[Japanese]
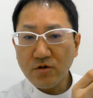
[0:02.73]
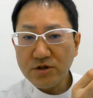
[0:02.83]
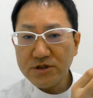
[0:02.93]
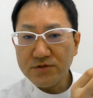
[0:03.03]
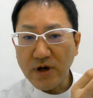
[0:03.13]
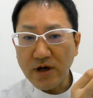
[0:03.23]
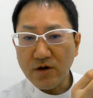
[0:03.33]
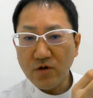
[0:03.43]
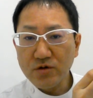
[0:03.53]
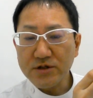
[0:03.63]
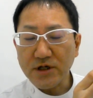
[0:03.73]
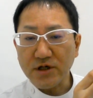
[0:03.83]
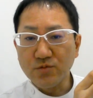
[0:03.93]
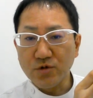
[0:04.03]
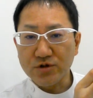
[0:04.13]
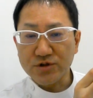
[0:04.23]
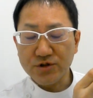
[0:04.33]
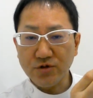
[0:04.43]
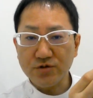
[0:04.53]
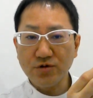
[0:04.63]
こんにちは。大阪府森
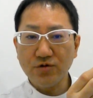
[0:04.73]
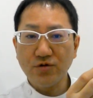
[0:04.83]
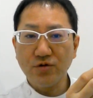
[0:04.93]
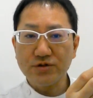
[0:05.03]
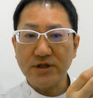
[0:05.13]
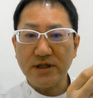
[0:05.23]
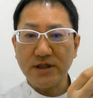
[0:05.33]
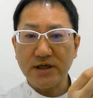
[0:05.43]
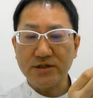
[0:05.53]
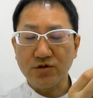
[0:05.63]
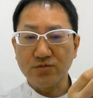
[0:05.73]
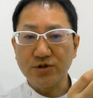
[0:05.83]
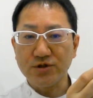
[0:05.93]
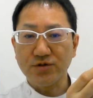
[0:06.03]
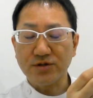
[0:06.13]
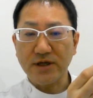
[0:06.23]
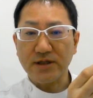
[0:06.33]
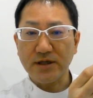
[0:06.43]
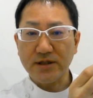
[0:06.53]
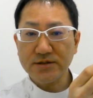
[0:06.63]
口の総合生態サロン武術の竹
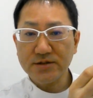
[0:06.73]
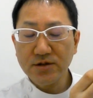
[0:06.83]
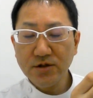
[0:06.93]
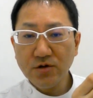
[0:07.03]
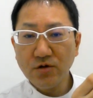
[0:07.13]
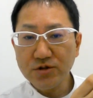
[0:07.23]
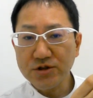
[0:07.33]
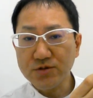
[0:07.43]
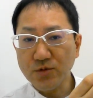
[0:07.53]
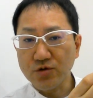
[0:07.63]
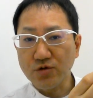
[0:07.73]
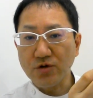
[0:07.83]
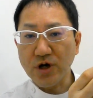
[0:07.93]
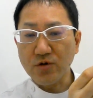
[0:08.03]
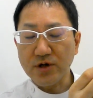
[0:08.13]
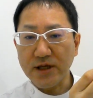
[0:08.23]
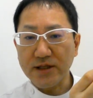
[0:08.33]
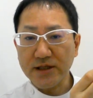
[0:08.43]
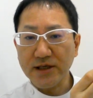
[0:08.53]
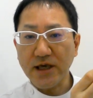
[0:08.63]
谷です。本日も動画をご覧
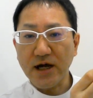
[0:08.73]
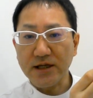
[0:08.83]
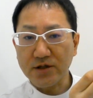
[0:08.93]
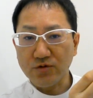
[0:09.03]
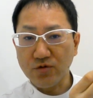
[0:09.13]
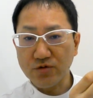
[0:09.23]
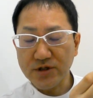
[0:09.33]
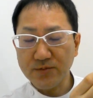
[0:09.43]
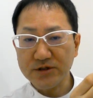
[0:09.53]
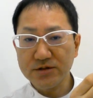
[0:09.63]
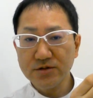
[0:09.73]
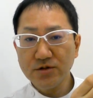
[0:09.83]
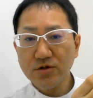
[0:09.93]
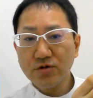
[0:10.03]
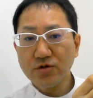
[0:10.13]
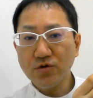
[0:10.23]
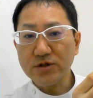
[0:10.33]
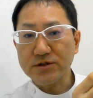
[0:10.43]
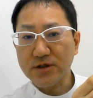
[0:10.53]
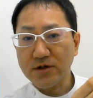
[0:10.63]
いただきありがとうございます。今日
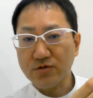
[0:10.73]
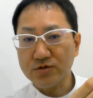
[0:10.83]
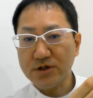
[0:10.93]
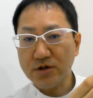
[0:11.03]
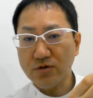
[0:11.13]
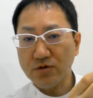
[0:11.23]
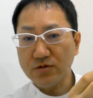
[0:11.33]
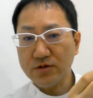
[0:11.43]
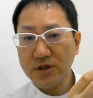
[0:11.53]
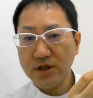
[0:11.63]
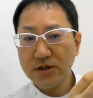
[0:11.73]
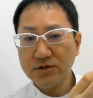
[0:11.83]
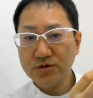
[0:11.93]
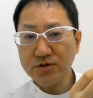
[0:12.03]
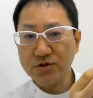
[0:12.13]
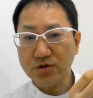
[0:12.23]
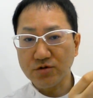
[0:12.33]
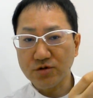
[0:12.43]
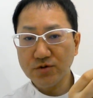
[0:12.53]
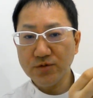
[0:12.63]
はですね、こちらの頸椎症
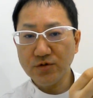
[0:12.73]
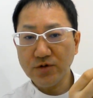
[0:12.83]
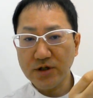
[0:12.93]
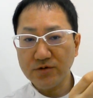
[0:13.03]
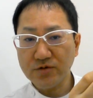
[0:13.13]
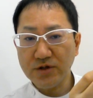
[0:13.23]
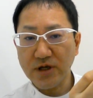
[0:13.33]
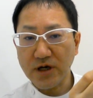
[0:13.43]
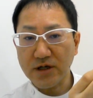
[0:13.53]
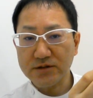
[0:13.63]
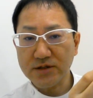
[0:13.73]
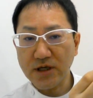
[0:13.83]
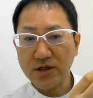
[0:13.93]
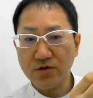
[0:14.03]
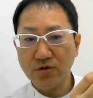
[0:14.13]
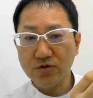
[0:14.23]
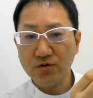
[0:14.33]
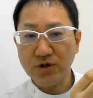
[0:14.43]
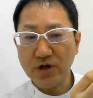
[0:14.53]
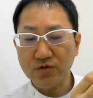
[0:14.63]
首のヘルニア最高
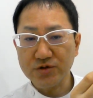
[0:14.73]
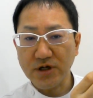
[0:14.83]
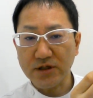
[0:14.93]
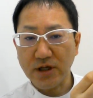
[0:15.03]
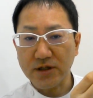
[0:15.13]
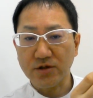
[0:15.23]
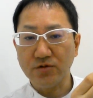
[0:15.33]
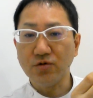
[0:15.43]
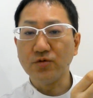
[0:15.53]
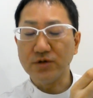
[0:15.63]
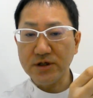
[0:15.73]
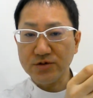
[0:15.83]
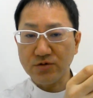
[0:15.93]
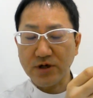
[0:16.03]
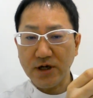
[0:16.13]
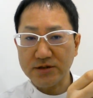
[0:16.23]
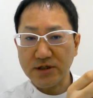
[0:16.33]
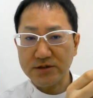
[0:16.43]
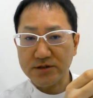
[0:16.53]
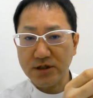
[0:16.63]
の治し方っていう本をね、紹介
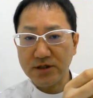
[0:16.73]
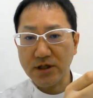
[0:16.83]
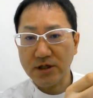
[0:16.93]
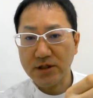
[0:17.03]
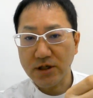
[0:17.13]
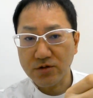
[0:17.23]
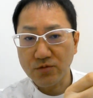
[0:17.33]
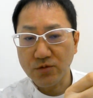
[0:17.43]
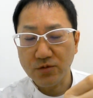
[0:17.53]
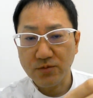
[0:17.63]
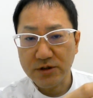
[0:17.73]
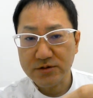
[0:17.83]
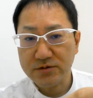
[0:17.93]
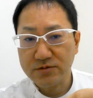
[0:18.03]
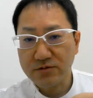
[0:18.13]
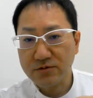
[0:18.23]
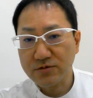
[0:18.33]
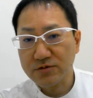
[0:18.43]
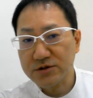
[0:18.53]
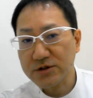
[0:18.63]
させていただきたいと思います。
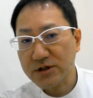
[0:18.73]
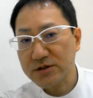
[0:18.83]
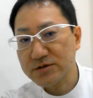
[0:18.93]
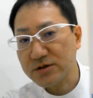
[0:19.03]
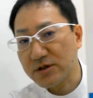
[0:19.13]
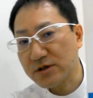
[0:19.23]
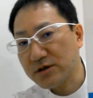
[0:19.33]
こちらですね。